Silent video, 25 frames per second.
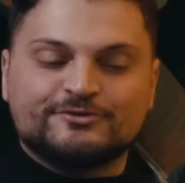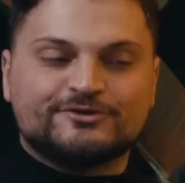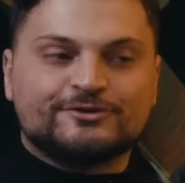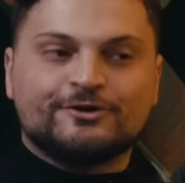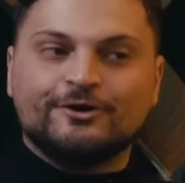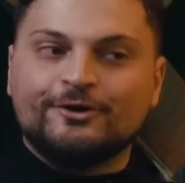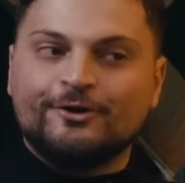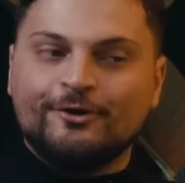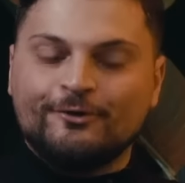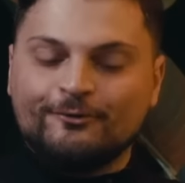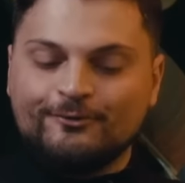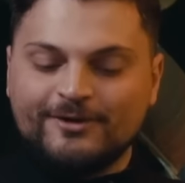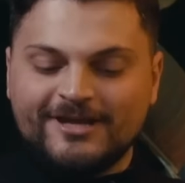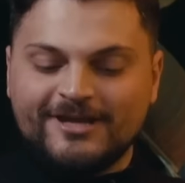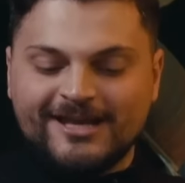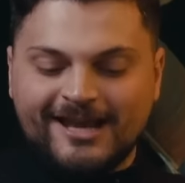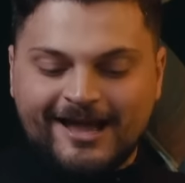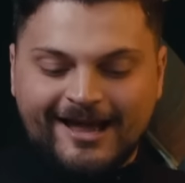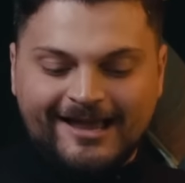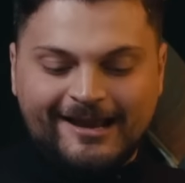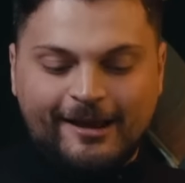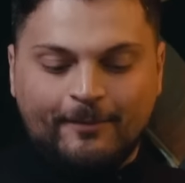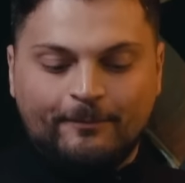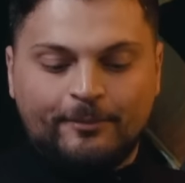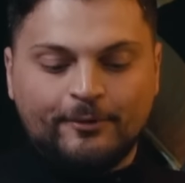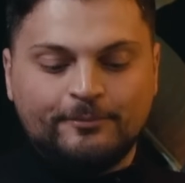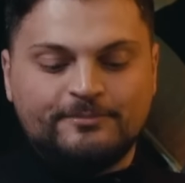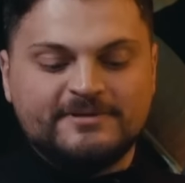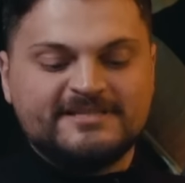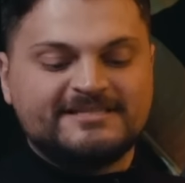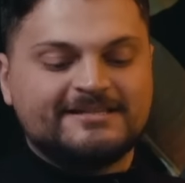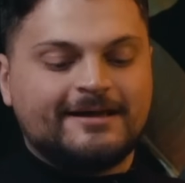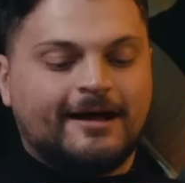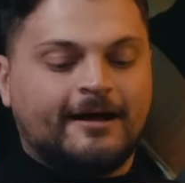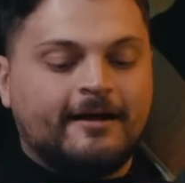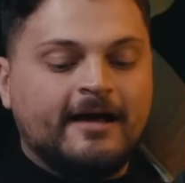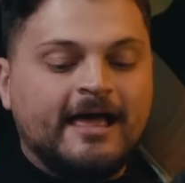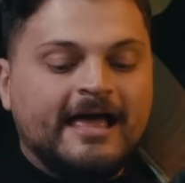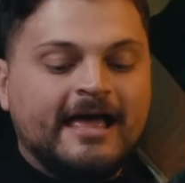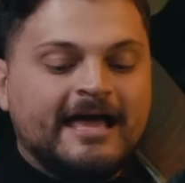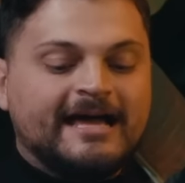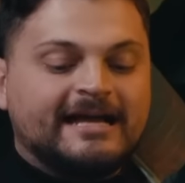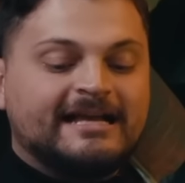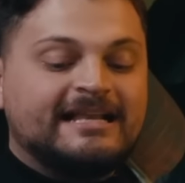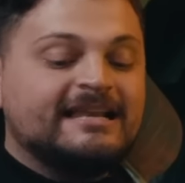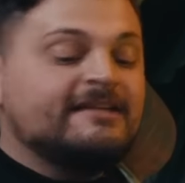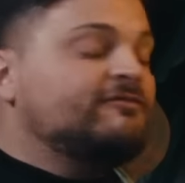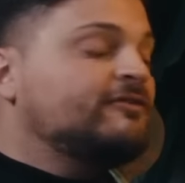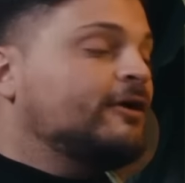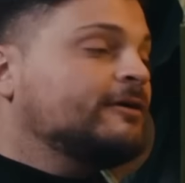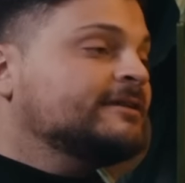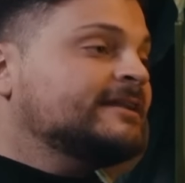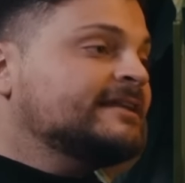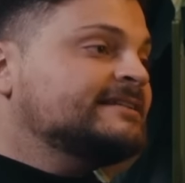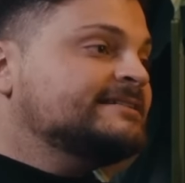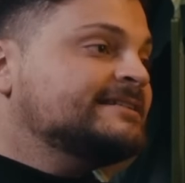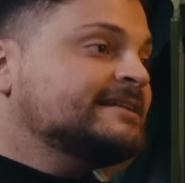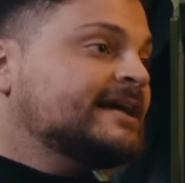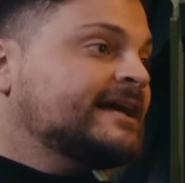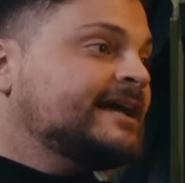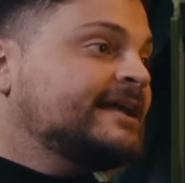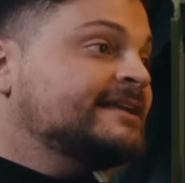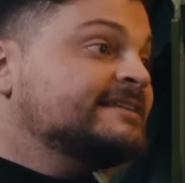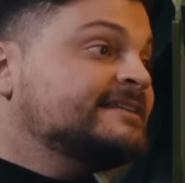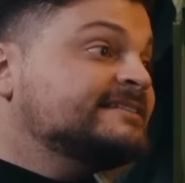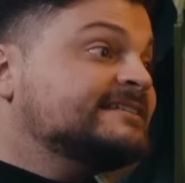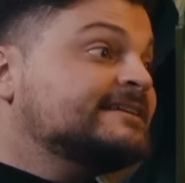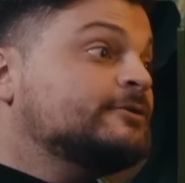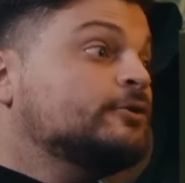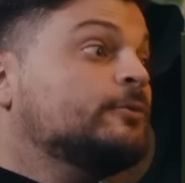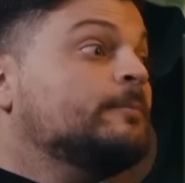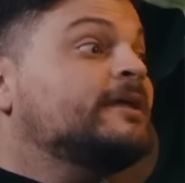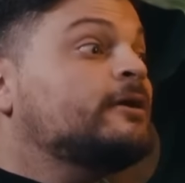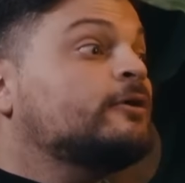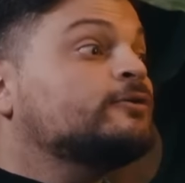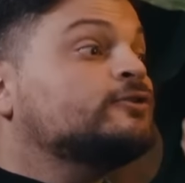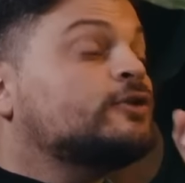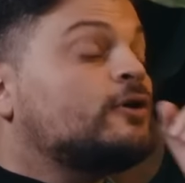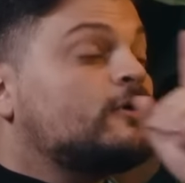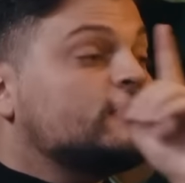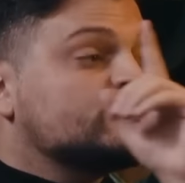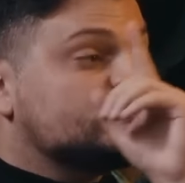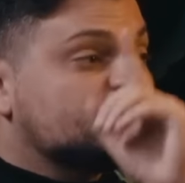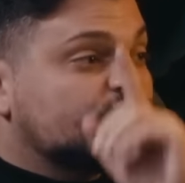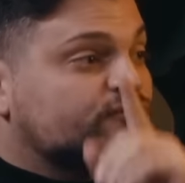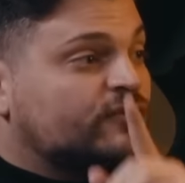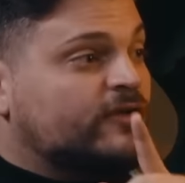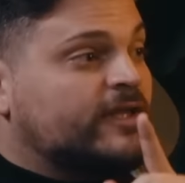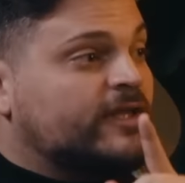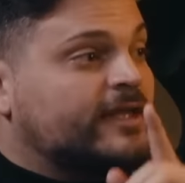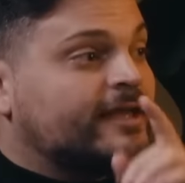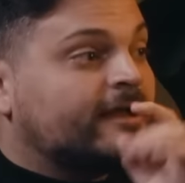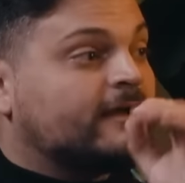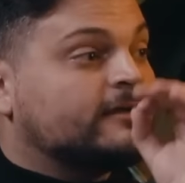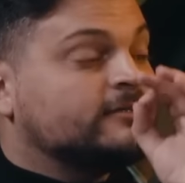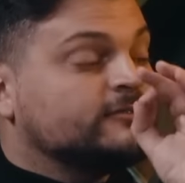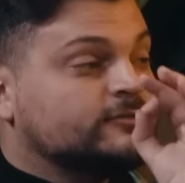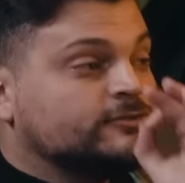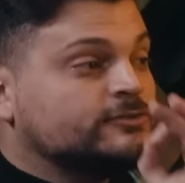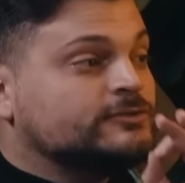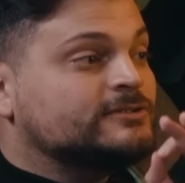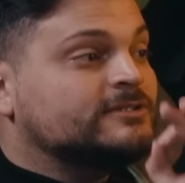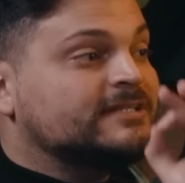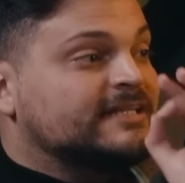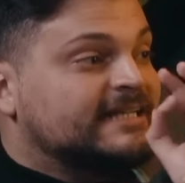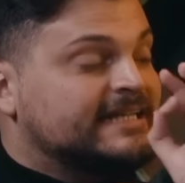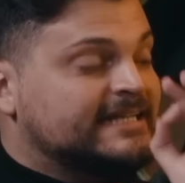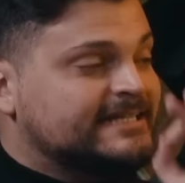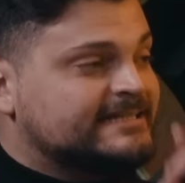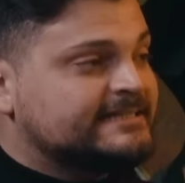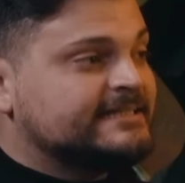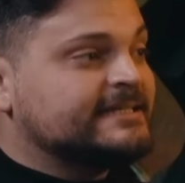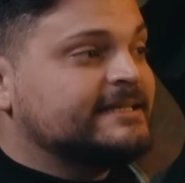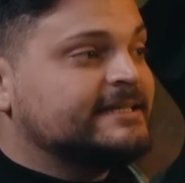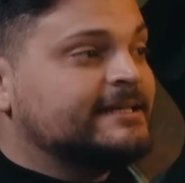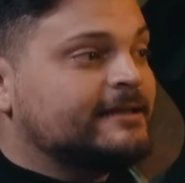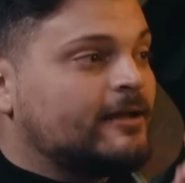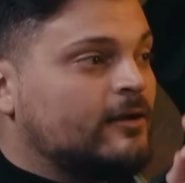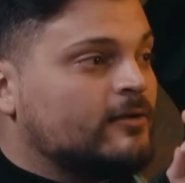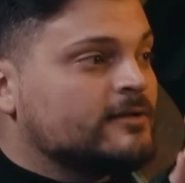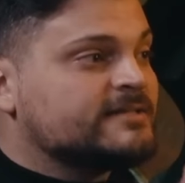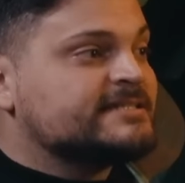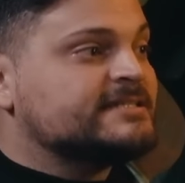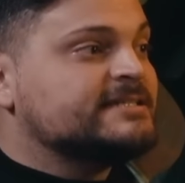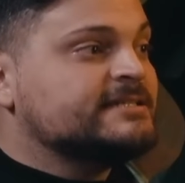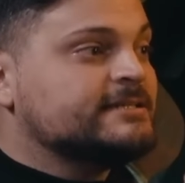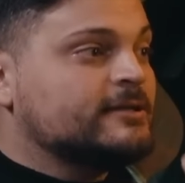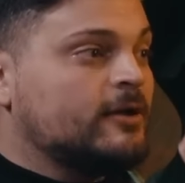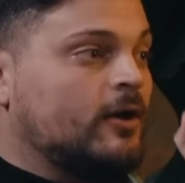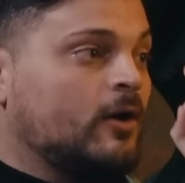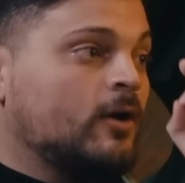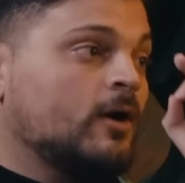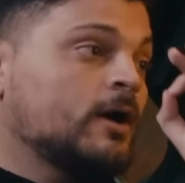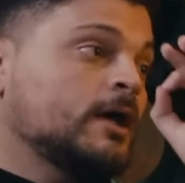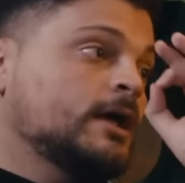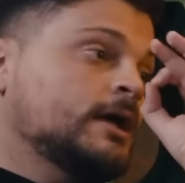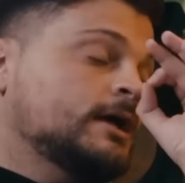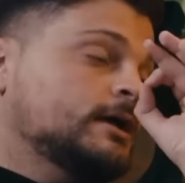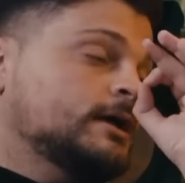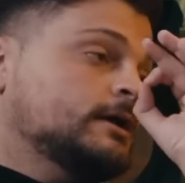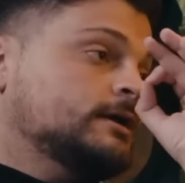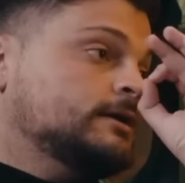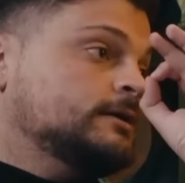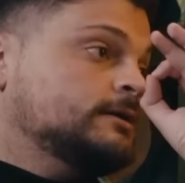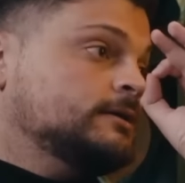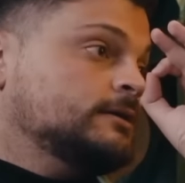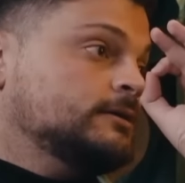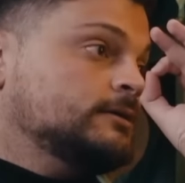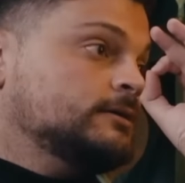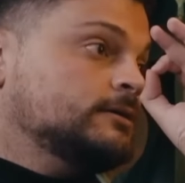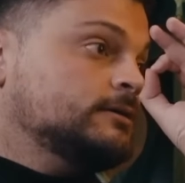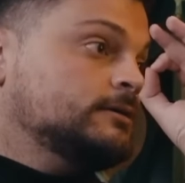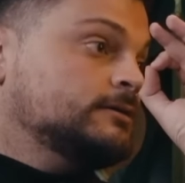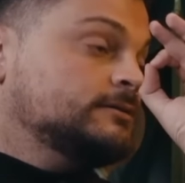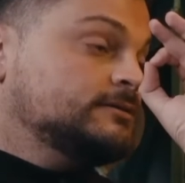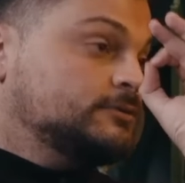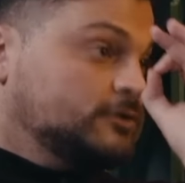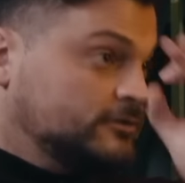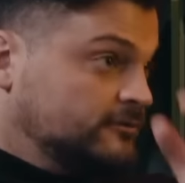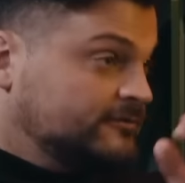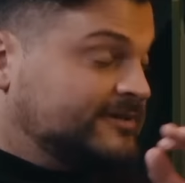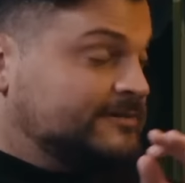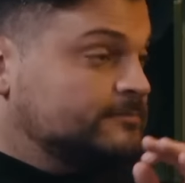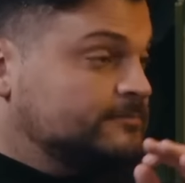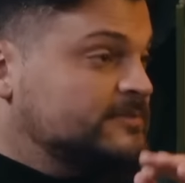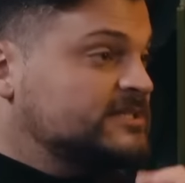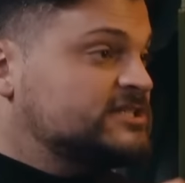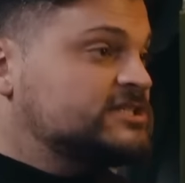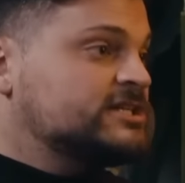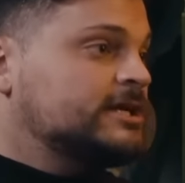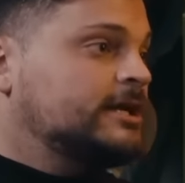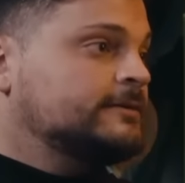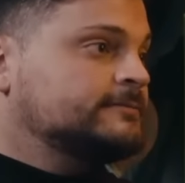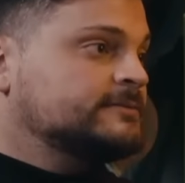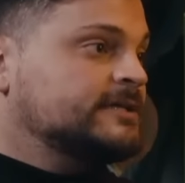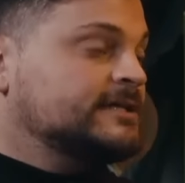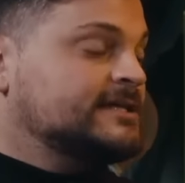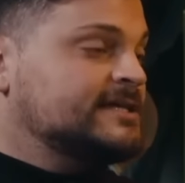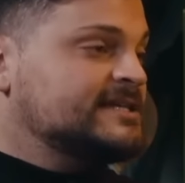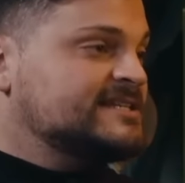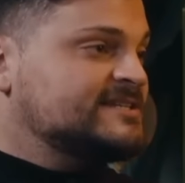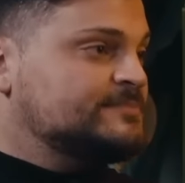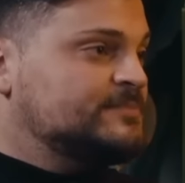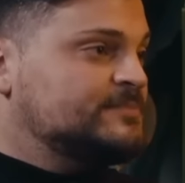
parce que le oui là, il est un peu bizarre. Cleveland a-t-il réalisé le meilleur transfert de l'été en signant euh, Donovan Mitchell et qui est